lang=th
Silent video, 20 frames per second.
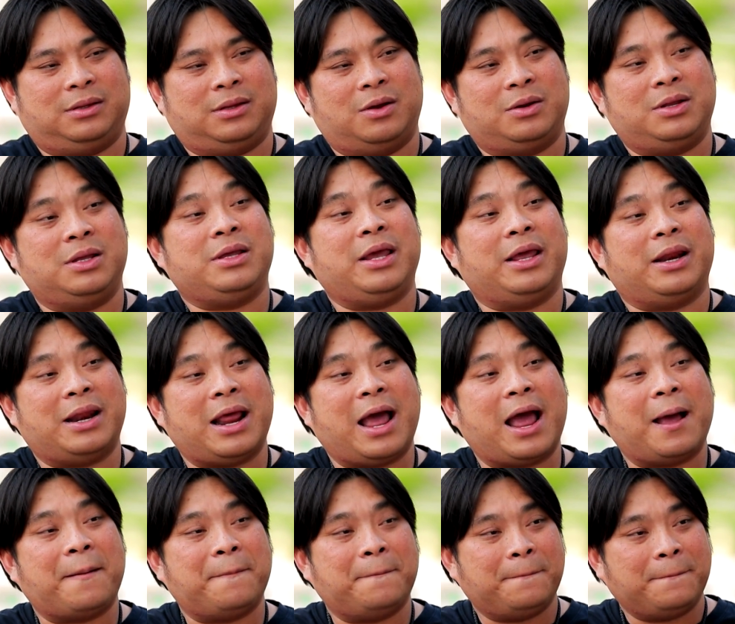เท่าที่เห็น
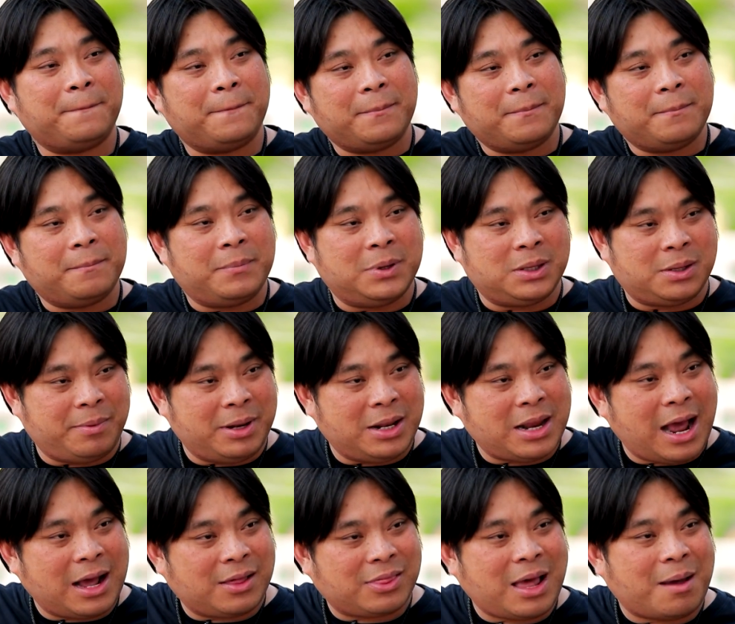นะมันจะเป็
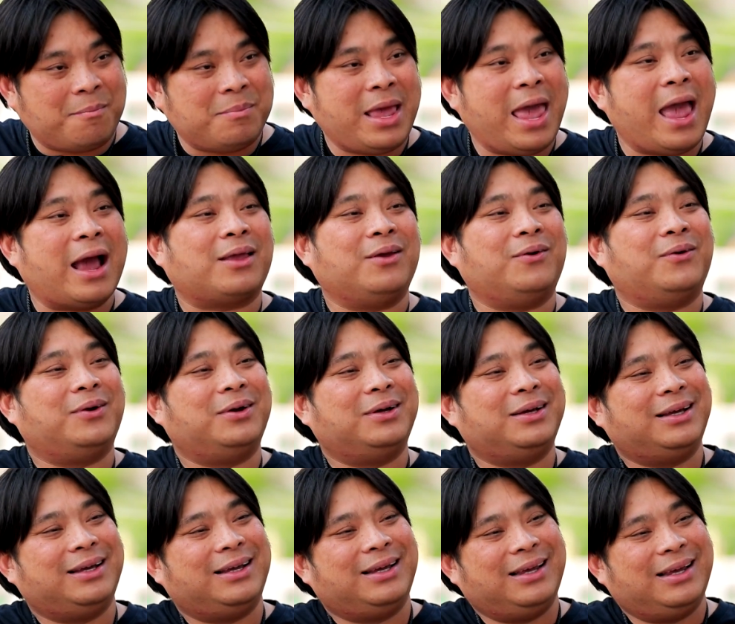นทางสามแยกอยู่
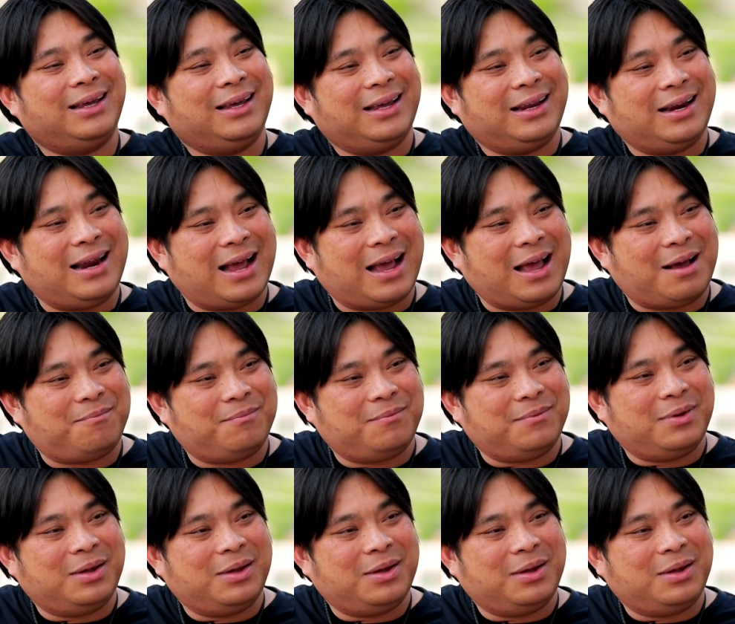นะครับ